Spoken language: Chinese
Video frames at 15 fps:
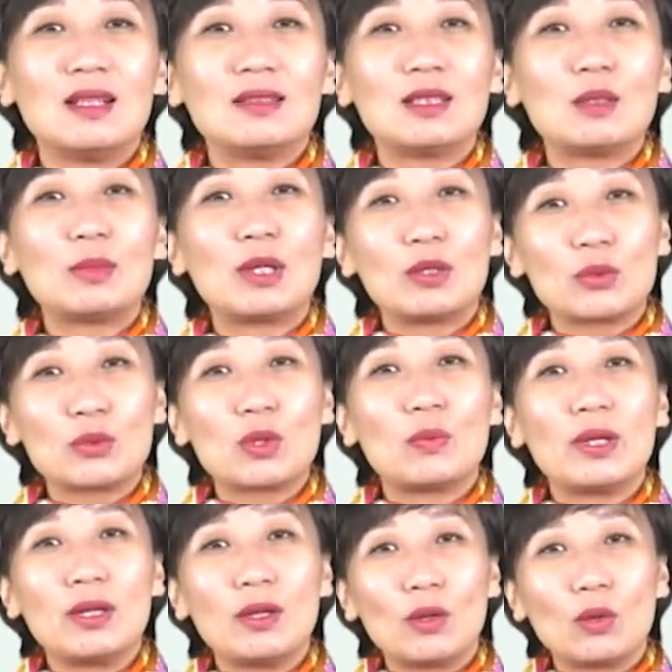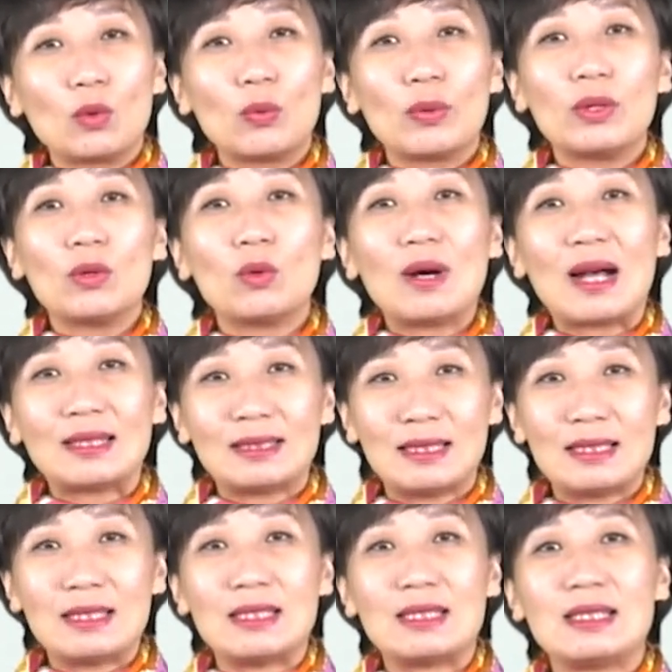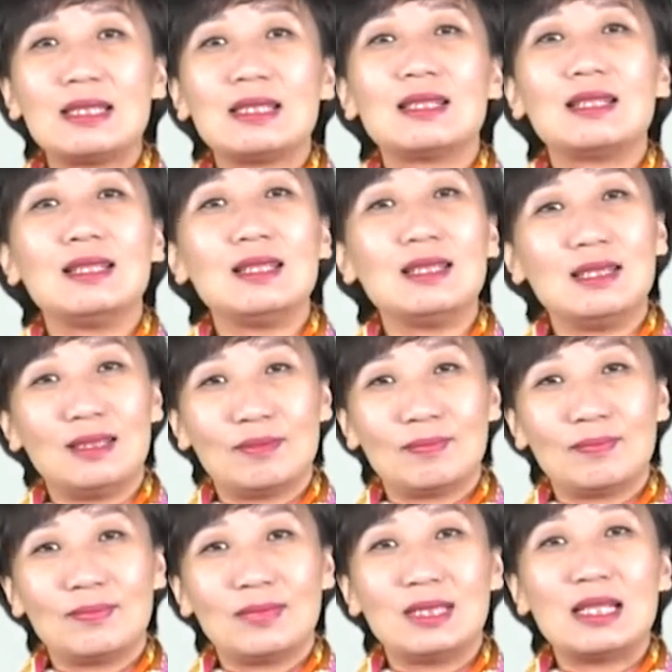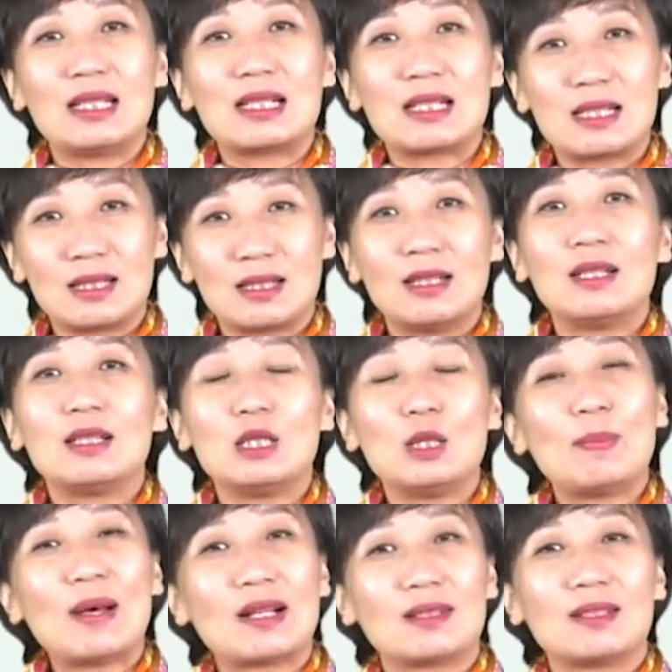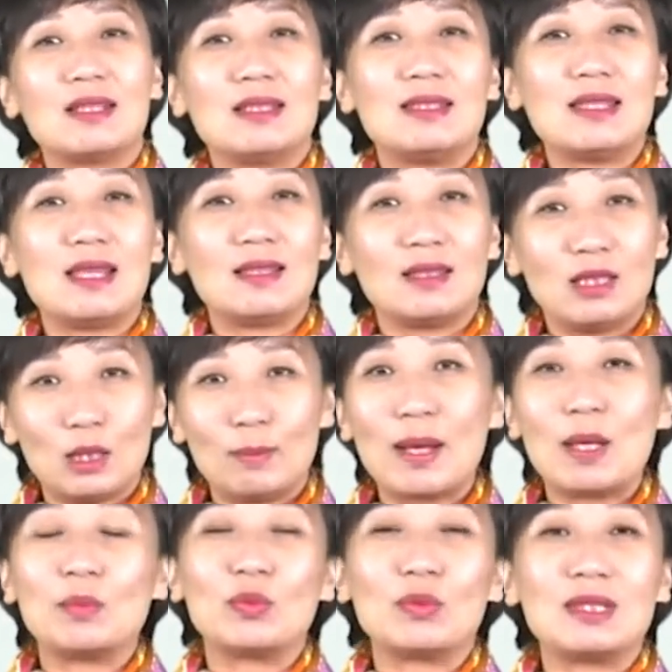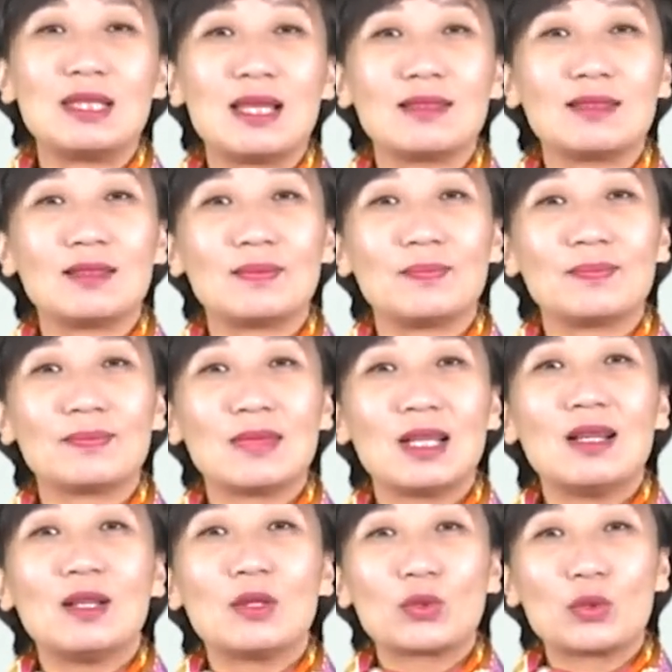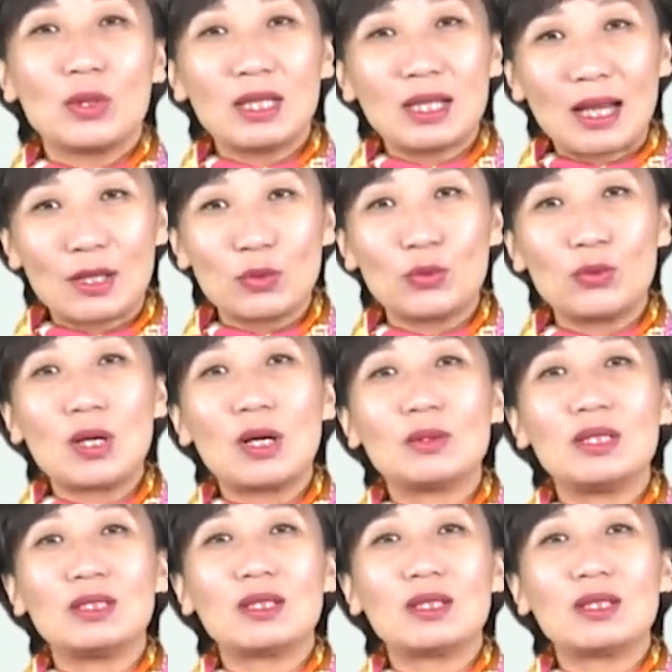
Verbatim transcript: 那么，作为规划体系的礼，也是一半可见、一半不见的。所以，还需要一